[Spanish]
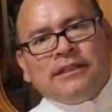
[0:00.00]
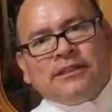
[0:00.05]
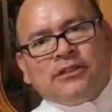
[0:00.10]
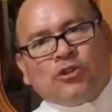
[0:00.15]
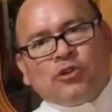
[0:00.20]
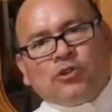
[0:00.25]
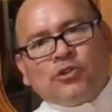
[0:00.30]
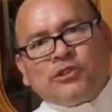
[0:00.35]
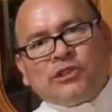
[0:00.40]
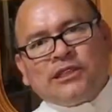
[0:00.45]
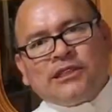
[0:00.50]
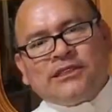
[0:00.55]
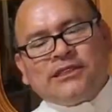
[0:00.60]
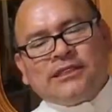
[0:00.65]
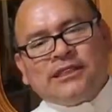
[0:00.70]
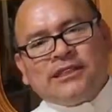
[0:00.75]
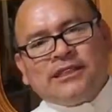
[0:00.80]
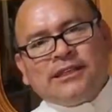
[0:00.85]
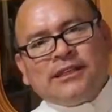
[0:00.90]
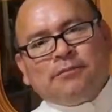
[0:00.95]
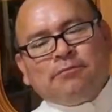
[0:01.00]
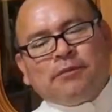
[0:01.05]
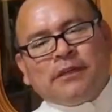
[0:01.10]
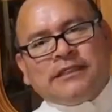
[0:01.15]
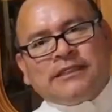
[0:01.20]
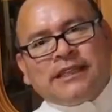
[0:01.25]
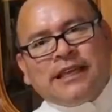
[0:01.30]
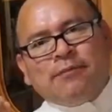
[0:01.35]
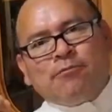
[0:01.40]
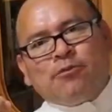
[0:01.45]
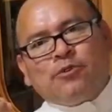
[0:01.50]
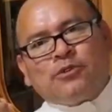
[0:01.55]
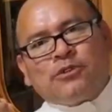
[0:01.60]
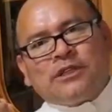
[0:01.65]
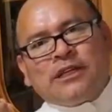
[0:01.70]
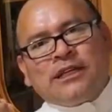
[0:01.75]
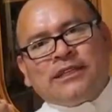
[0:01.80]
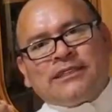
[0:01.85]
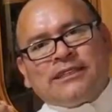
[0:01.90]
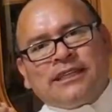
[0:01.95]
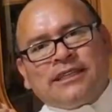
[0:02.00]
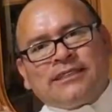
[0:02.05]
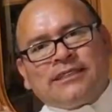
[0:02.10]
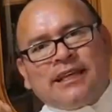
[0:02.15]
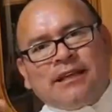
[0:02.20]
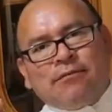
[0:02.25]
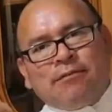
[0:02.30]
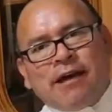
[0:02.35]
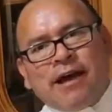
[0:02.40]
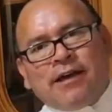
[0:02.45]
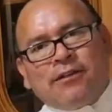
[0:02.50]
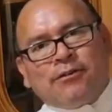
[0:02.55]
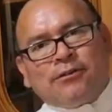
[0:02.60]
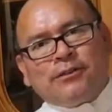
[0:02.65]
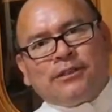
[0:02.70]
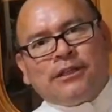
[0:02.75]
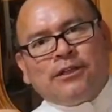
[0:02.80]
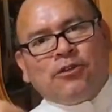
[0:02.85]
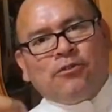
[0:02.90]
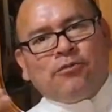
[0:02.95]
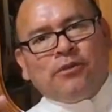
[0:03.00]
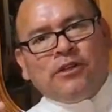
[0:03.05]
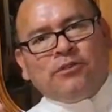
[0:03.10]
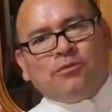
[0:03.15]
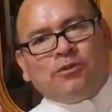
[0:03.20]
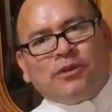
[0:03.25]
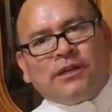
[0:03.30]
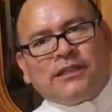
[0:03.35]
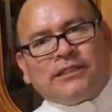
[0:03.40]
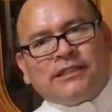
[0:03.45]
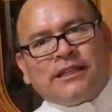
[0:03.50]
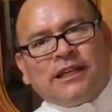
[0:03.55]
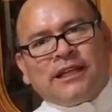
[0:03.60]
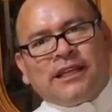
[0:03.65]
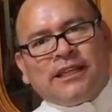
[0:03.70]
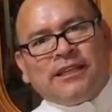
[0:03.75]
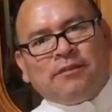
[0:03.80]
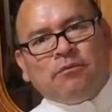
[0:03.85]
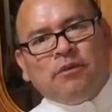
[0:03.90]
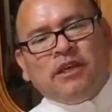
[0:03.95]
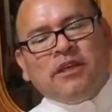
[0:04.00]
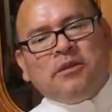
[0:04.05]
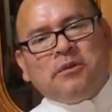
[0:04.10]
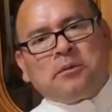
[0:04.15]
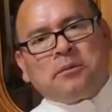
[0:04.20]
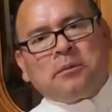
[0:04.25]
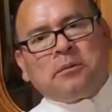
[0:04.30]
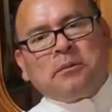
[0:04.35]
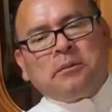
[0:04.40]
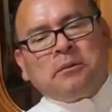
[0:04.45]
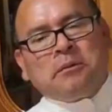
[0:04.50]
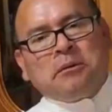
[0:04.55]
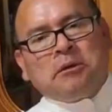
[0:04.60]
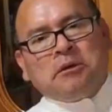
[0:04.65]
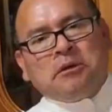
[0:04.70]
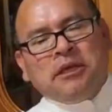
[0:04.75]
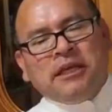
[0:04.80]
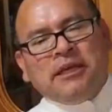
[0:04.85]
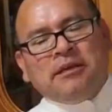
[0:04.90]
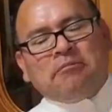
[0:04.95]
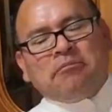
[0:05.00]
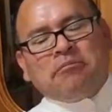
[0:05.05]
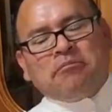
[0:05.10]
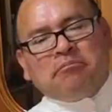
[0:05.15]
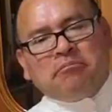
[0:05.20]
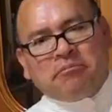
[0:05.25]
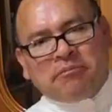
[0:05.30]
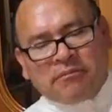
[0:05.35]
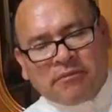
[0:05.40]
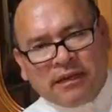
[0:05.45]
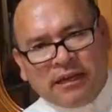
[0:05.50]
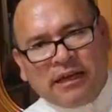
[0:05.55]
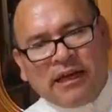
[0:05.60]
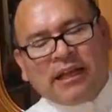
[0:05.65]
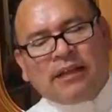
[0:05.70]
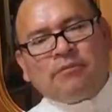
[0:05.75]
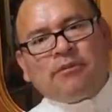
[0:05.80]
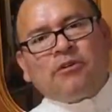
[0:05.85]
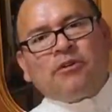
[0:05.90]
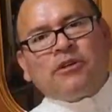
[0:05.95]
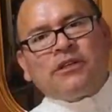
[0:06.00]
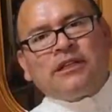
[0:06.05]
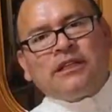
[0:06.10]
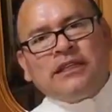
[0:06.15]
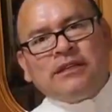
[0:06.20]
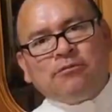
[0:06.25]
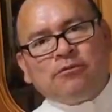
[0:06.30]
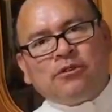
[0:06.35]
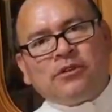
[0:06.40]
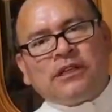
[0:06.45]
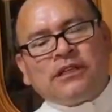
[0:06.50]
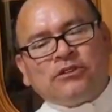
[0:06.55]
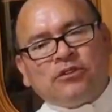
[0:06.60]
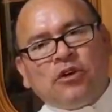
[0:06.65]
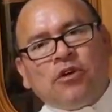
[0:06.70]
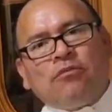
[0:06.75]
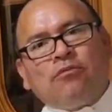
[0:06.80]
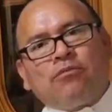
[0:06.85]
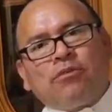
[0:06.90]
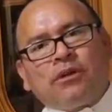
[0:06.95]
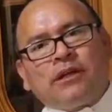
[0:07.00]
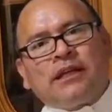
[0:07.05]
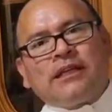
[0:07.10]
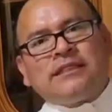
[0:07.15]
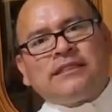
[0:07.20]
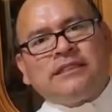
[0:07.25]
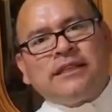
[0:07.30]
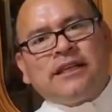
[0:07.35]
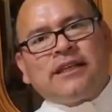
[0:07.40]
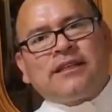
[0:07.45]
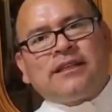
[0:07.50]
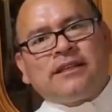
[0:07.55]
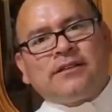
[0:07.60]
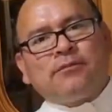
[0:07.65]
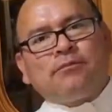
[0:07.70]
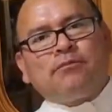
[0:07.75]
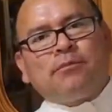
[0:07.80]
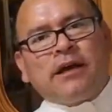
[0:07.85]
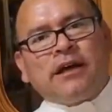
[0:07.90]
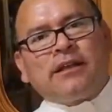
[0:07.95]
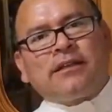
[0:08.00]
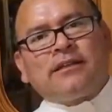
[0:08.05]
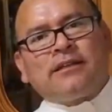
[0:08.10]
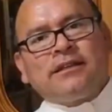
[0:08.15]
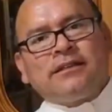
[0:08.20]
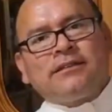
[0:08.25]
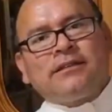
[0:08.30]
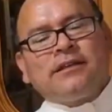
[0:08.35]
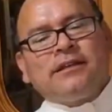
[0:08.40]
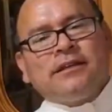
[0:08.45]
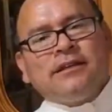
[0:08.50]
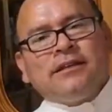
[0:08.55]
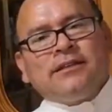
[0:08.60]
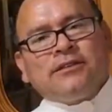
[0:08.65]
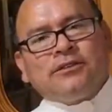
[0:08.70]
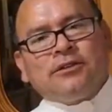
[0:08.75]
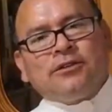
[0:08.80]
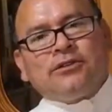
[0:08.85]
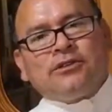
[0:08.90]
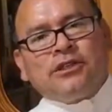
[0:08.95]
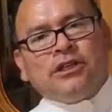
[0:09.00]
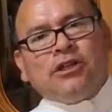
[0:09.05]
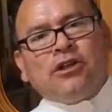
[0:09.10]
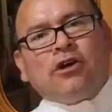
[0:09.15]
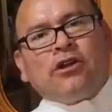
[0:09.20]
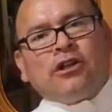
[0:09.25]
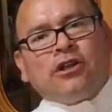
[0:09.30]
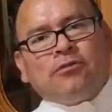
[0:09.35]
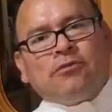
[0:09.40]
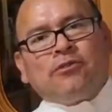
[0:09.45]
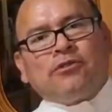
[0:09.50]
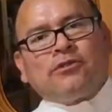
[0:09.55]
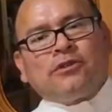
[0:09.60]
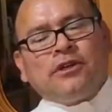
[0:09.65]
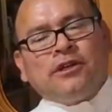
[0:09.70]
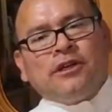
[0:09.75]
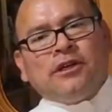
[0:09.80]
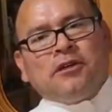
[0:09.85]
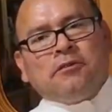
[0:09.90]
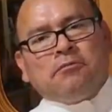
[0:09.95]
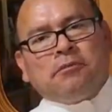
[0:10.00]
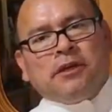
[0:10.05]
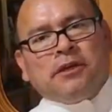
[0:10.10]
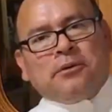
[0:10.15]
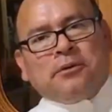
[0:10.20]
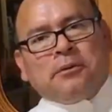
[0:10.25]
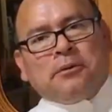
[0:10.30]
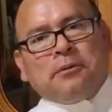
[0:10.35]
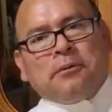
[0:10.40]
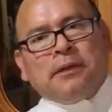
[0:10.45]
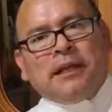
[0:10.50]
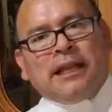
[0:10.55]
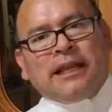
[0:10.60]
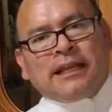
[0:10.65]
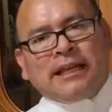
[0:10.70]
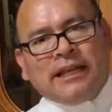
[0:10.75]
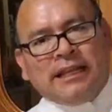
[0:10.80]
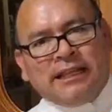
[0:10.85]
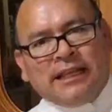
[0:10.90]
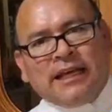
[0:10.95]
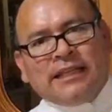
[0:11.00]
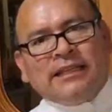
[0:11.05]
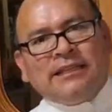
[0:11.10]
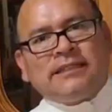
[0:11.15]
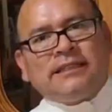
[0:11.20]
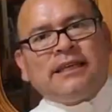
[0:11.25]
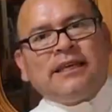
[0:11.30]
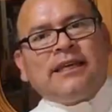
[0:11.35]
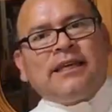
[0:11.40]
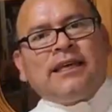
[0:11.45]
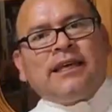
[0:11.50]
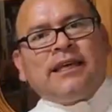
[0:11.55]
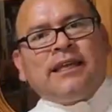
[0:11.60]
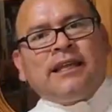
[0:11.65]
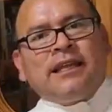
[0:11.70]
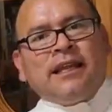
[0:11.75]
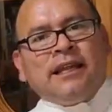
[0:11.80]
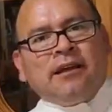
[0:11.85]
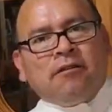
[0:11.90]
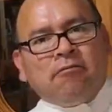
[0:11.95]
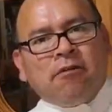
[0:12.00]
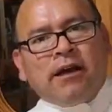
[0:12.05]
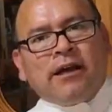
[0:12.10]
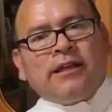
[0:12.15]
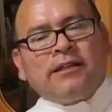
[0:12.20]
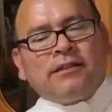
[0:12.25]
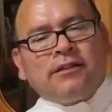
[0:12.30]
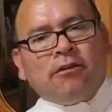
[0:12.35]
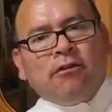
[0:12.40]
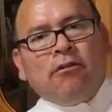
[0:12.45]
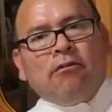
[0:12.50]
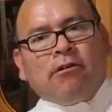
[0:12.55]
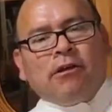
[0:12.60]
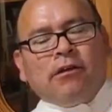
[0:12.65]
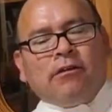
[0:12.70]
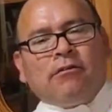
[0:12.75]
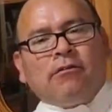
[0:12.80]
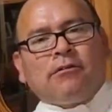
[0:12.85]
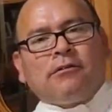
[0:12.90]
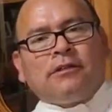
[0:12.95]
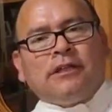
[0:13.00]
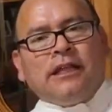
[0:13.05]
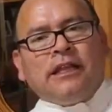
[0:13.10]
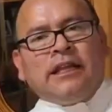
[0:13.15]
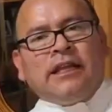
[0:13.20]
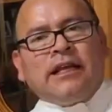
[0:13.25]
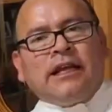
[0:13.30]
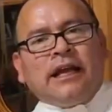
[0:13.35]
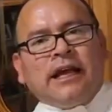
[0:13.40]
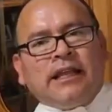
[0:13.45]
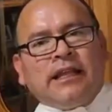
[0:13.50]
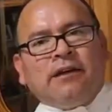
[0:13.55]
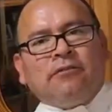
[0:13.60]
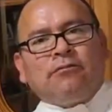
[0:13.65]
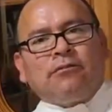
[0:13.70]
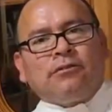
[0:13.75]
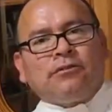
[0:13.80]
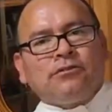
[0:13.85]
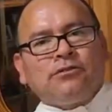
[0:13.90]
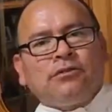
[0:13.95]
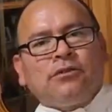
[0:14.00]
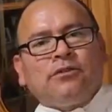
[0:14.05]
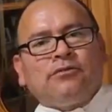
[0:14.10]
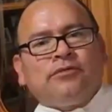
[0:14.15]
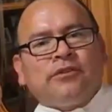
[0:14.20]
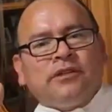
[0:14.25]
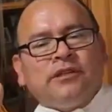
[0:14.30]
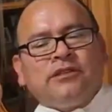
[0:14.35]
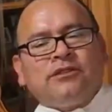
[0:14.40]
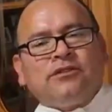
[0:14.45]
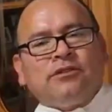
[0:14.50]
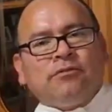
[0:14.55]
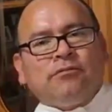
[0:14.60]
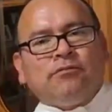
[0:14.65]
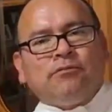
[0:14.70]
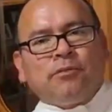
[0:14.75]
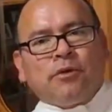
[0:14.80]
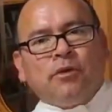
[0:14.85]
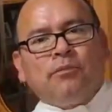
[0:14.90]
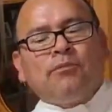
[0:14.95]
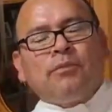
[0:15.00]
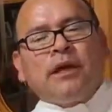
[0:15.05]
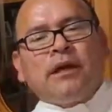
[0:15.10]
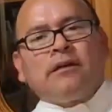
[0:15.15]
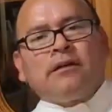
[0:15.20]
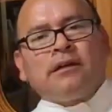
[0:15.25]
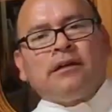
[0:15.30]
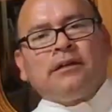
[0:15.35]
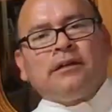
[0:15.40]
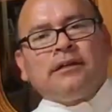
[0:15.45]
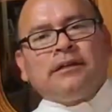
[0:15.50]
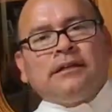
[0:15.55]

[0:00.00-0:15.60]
Y entonces pensamos que ser salvados es lo mismo que ser redimidos. Y a lo mejor tenemos razón porque en ciertas partes son sinónimos, pero la realidad es que en el lenguaje teológico tienen cada uno su definición propia.